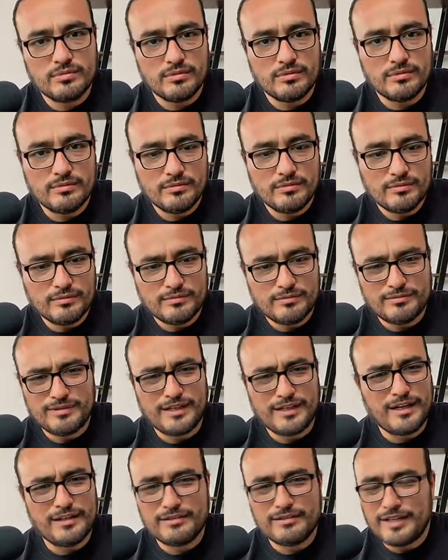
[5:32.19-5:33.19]
O sea,
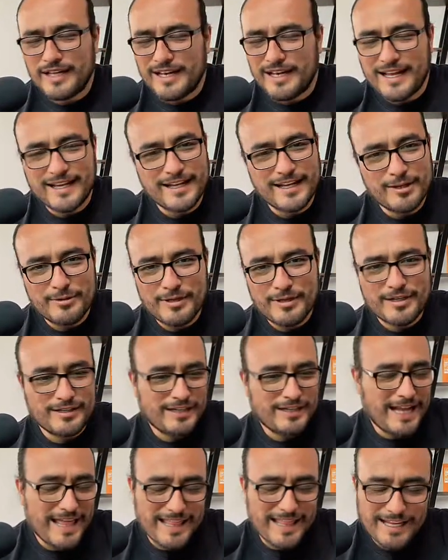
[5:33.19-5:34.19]
no tiene nada que ver,
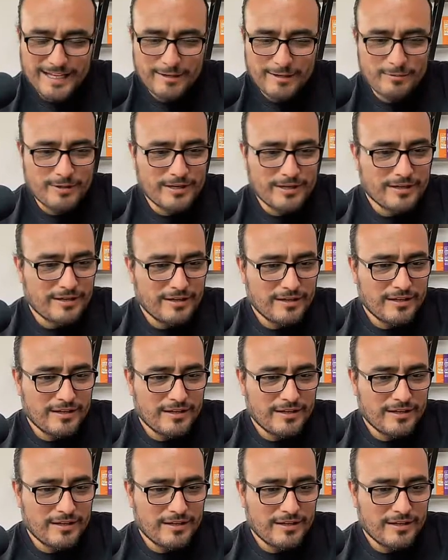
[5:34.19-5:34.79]
nada que ver.